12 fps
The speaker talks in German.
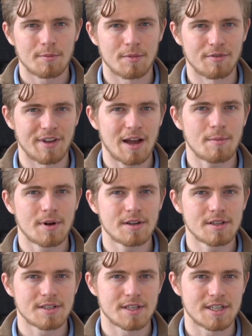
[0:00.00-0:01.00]

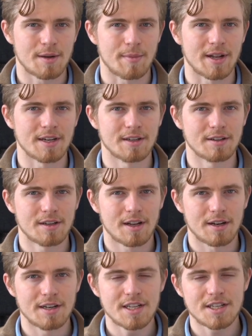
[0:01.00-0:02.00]
Bewerber sich am Ende
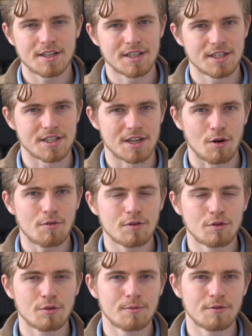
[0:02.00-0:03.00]
nicht richtig
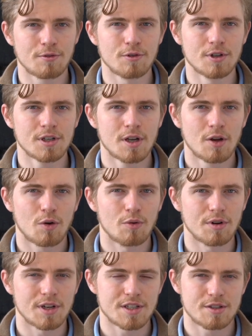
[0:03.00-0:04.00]
aufgehoben fühlen
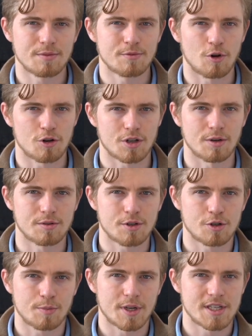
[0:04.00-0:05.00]
und nicht zum
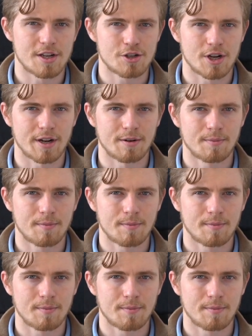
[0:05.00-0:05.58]
Vorstellungsgespräch erscheinen.